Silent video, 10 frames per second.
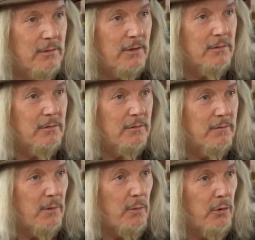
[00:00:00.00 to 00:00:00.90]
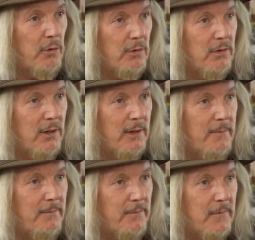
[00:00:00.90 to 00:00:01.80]
also ein Vermögen
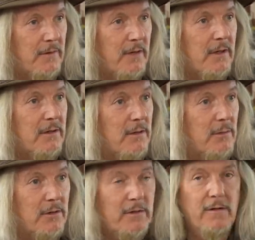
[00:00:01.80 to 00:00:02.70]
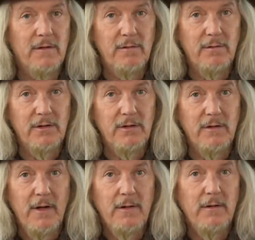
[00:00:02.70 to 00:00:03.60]
haben, das sage ich immer, das ist wichtig,